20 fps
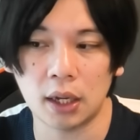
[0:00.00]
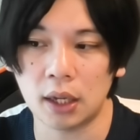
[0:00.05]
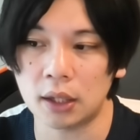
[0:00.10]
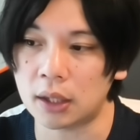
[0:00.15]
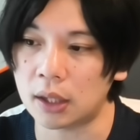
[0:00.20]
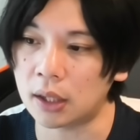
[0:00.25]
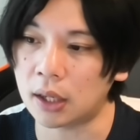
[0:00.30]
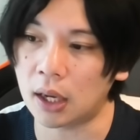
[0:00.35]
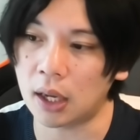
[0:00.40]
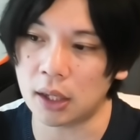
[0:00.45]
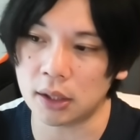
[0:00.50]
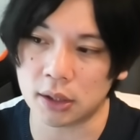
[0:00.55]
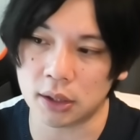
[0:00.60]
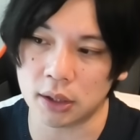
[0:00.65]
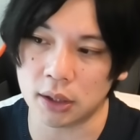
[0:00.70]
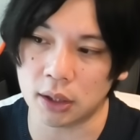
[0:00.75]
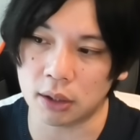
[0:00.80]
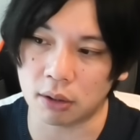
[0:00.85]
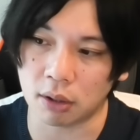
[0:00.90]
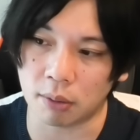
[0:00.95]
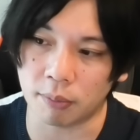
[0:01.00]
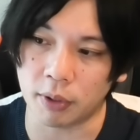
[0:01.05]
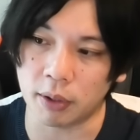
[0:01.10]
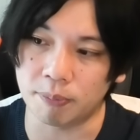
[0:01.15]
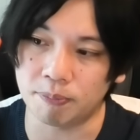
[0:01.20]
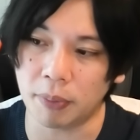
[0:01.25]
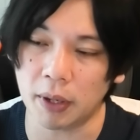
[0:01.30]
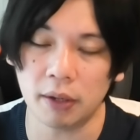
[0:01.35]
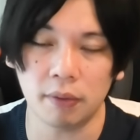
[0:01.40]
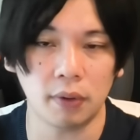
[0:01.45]
あたりが怪しいとかも
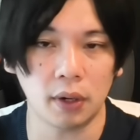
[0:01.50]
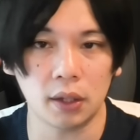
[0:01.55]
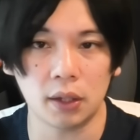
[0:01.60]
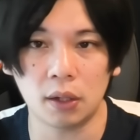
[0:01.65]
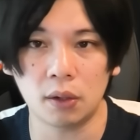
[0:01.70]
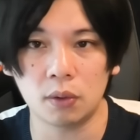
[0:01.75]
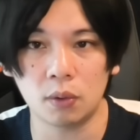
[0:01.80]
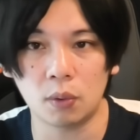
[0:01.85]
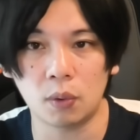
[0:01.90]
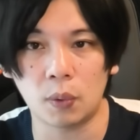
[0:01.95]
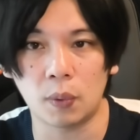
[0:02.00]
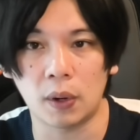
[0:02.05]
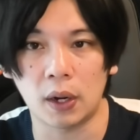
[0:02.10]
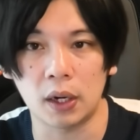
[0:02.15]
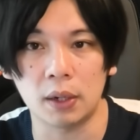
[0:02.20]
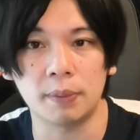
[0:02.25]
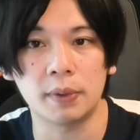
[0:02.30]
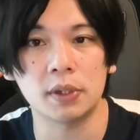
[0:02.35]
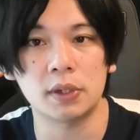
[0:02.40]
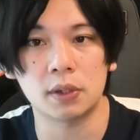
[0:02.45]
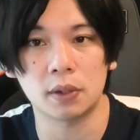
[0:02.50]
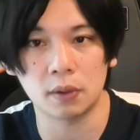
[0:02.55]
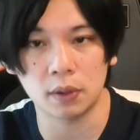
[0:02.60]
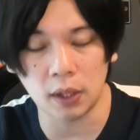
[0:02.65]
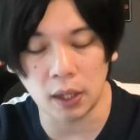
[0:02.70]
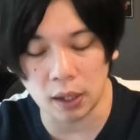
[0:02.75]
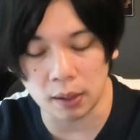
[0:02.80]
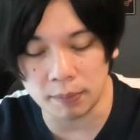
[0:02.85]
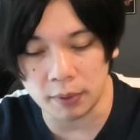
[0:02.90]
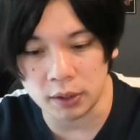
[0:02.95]
いっぱい言われてるところはありますの
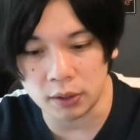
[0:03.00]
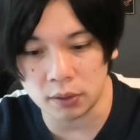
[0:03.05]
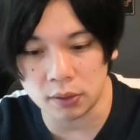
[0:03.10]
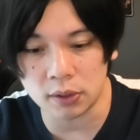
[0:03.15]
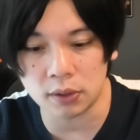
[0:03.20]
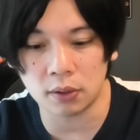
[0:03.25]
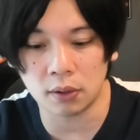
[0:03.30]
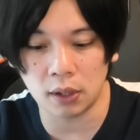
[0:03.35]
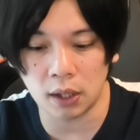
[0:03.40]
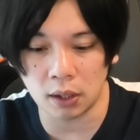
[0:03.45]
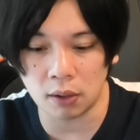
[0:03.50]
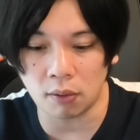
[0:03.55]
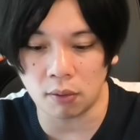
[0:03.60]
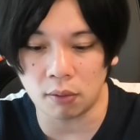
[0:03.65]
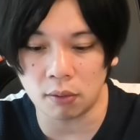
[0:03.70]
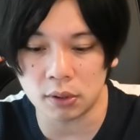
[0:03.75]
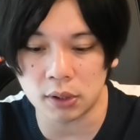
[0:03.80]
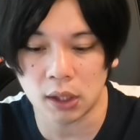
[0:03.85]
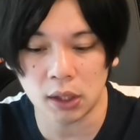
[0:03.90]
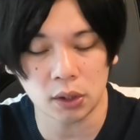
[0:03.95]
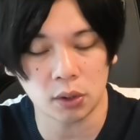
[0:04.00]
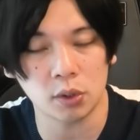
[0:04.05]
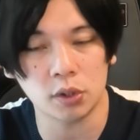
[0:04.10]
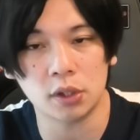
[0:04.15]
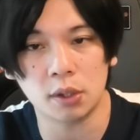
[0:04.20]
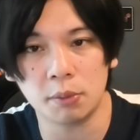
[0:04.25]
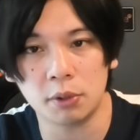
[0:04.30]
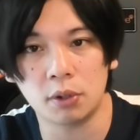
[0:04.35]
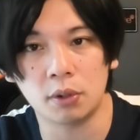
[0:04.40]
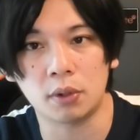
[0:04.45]
で、まあ一つのね、候補先とし
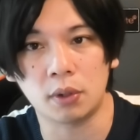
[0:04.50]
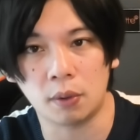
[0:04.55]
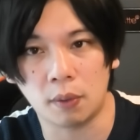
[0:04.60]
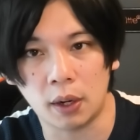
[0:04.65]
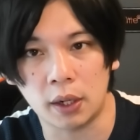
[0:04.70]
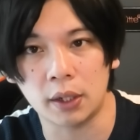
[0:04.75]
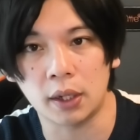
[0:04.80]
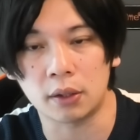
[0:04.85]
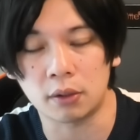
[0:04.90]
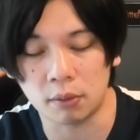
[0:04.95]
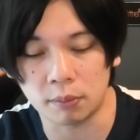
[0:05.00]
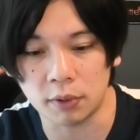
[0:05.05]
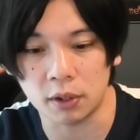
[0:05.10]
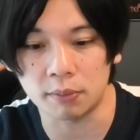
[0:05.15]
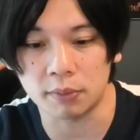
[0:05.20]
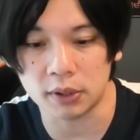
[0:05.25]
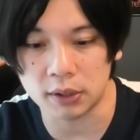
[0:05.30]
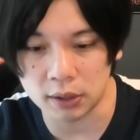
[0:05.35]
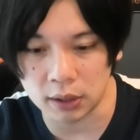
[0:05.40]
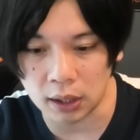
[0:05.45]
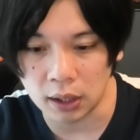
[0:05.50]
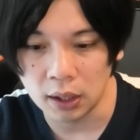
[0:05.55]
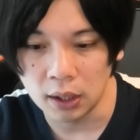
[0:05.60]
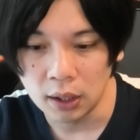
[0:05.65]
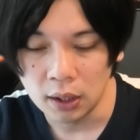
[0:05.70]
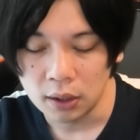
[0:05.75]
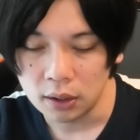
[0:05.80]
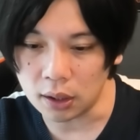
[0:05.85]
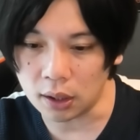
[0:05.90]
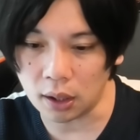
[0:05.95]
て見とくのはありだと思いますね。
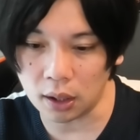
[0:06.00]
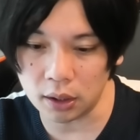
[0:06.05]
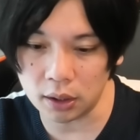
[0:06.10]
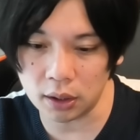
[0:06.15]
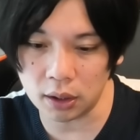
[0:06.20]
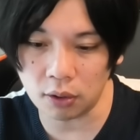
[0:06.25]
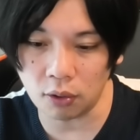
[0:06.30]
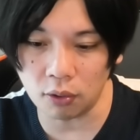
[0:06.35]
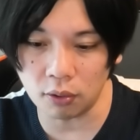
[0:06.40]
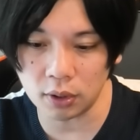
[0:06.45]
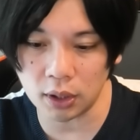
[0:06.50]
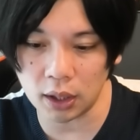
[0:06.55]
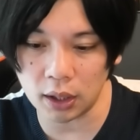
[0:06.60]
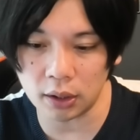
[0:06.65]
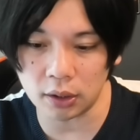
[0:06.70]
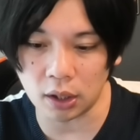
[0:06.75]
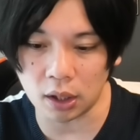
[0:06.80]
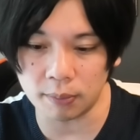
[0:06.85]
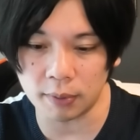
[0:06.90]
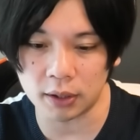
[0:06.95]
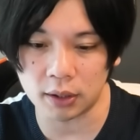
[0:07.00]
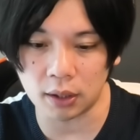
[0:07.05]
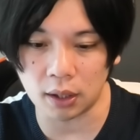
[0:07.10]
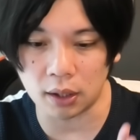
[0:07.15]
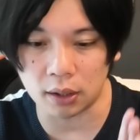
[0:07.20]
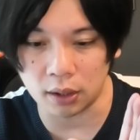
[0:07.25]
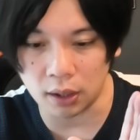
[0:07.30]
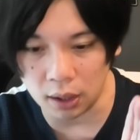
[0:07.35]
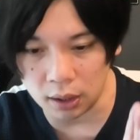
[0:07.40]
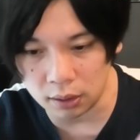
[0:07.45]
いや、仮にこの難易度ハマった
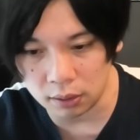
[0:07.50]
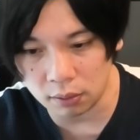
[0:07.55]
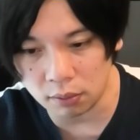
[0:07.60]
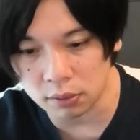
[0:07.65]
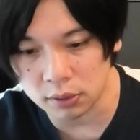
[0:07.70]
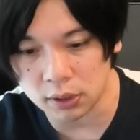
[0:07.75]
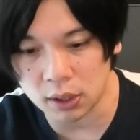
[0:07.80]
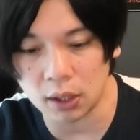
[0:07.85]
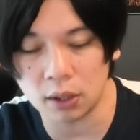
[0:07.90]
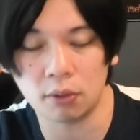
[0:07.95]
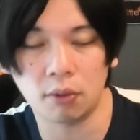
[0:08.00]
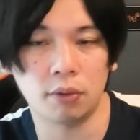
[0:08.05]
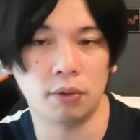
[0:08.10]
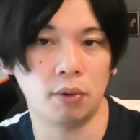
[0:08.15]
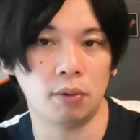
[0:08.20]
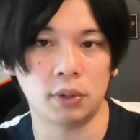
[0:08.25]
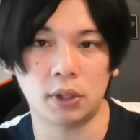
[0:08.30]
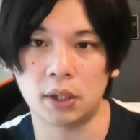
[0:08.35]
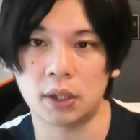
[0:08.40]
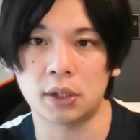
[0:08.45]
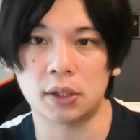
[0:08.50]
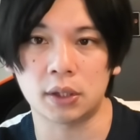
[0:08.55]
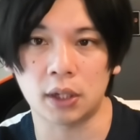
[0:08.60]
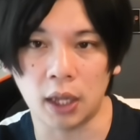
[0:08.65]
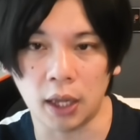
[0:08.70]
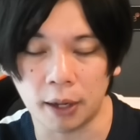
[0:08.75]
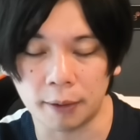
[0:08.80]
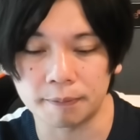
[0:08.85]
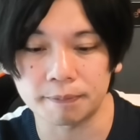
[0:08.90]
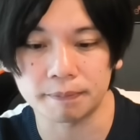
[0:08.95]
ら結構性能良くてです
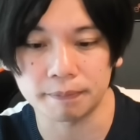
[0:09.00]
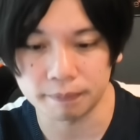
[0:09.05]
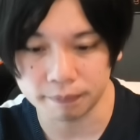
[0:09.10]
ね、